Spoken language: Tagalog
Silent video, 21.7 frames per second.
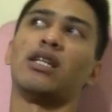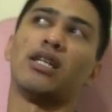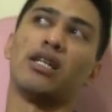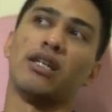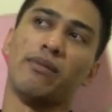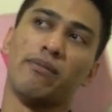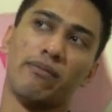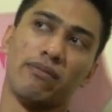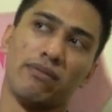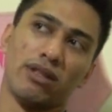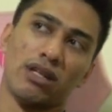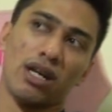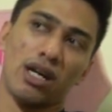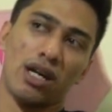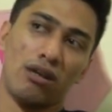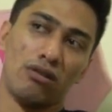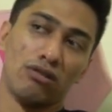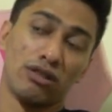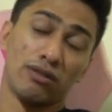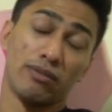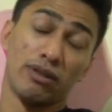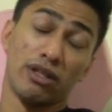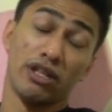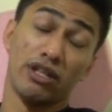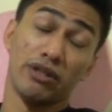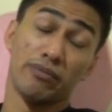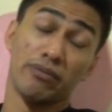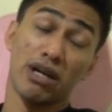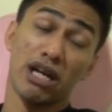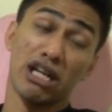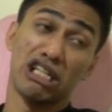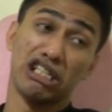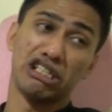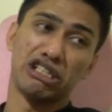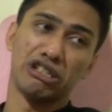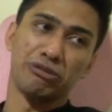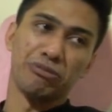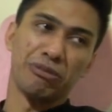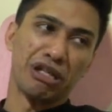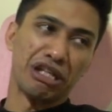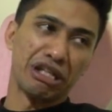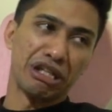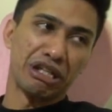na, na, nakausap nila yung
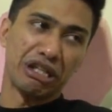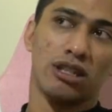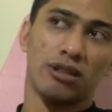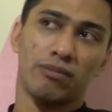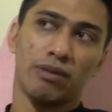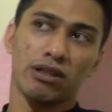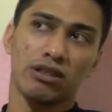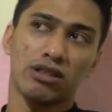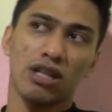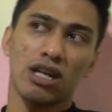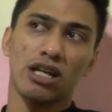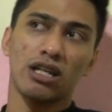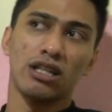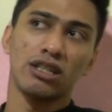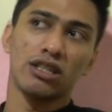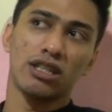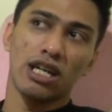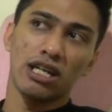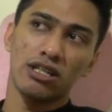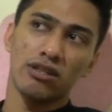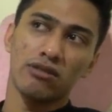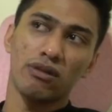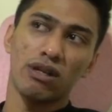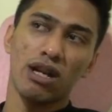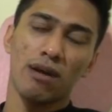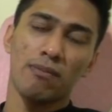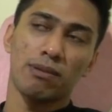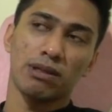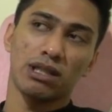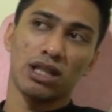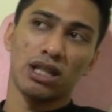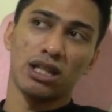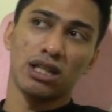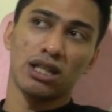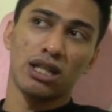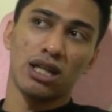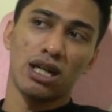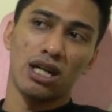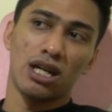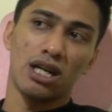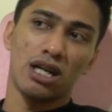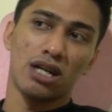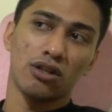management. Pero sa ngayon guys, wala pa
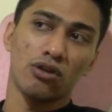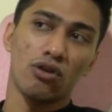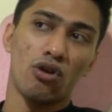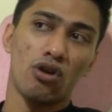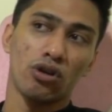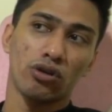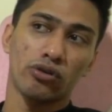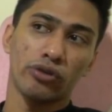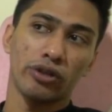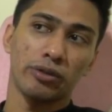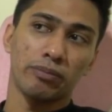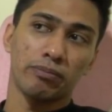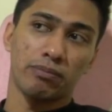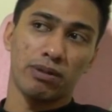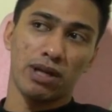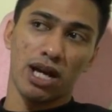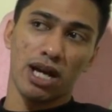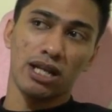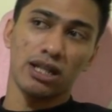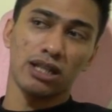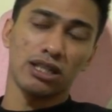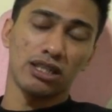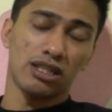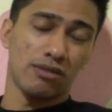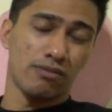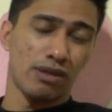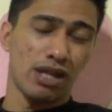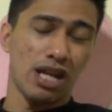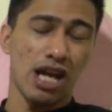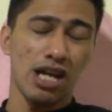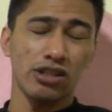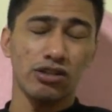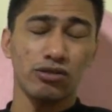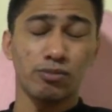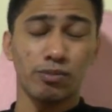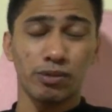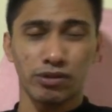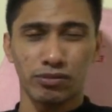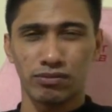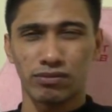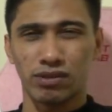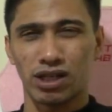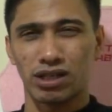talaga concrete plan kasi malayo
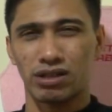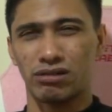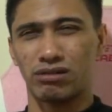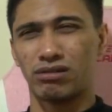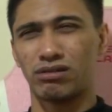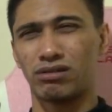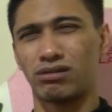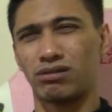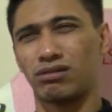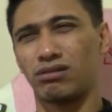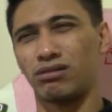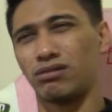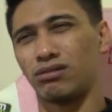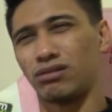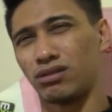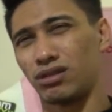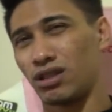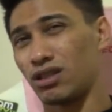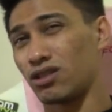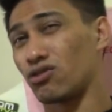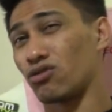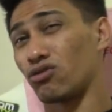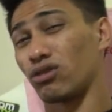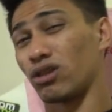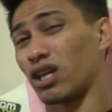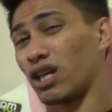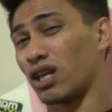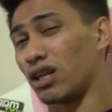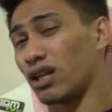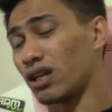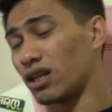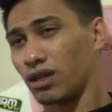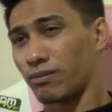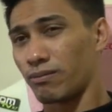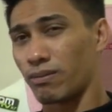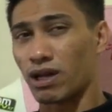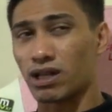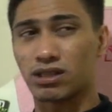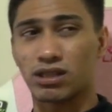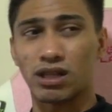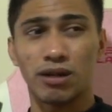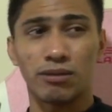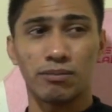pa yung ano, season 10
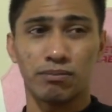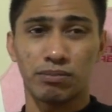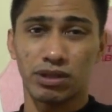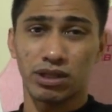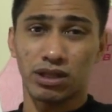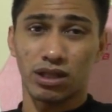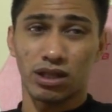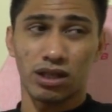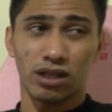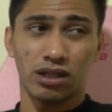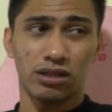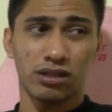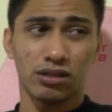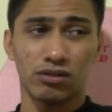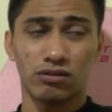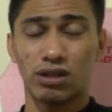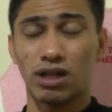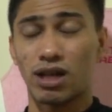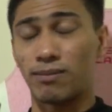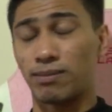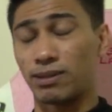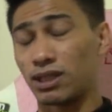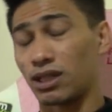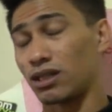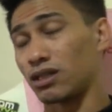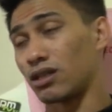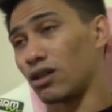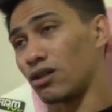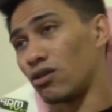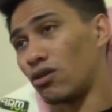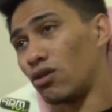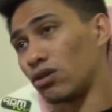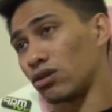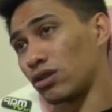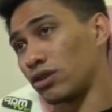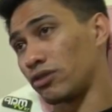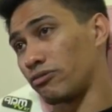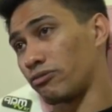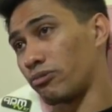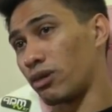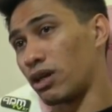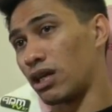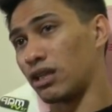para sa MPL. So wala pa talagang
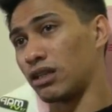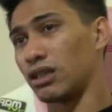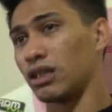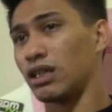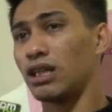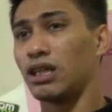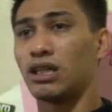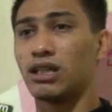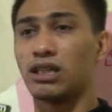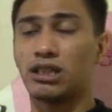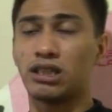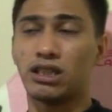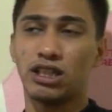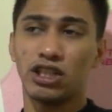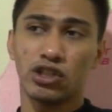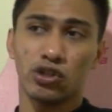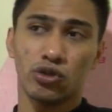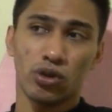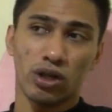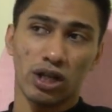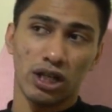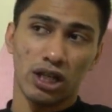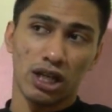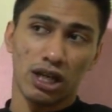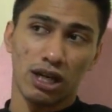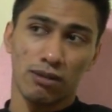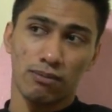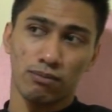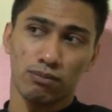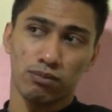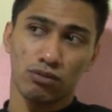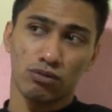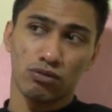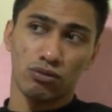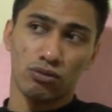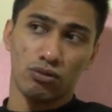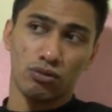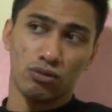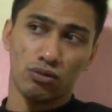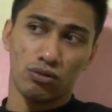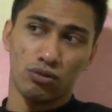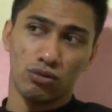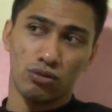concrete plan. Hindi ko alam
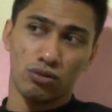kung